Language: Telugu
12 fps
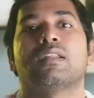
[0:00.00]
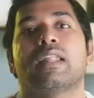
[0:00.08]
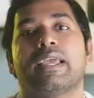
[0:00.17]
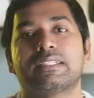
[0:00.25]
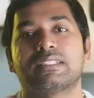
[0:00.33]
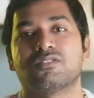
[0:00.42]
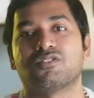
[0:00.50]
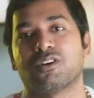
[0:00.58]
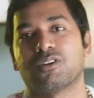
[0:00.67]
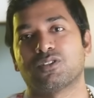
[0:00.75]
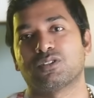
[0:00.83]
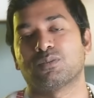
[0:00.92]
లైక్స్ అండ్
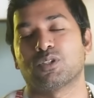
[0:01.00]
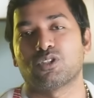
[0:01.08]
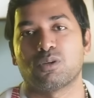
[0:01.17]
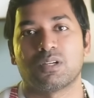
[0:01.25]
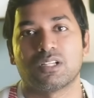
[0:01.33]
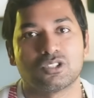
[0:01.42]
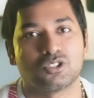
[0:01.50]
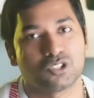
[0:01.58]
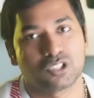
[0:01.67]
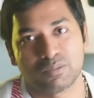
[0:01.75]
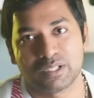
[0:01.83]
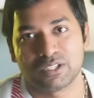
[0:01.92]
ఫాలోవర్స్ మొత్తులో పడి
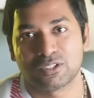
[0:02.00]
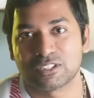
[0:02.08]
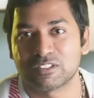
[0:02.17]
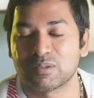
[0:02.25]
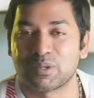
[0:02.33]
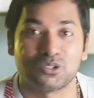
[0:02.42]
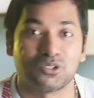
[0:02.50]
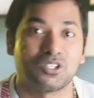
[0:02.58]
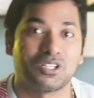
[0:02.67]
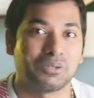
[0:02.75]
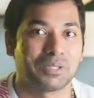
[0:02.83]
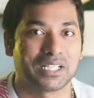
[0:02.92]
సోషల్ మీడియా కోసమే
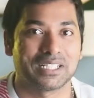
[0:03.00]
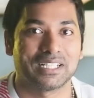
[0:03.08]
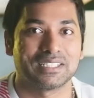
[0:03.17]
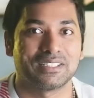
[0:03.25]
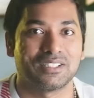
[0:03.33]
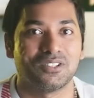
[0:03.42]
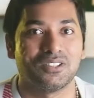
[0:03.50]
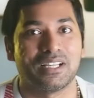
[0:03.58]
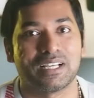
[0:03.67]
బ్రతుకుతున్నట్టు బ్రతికేస్తారు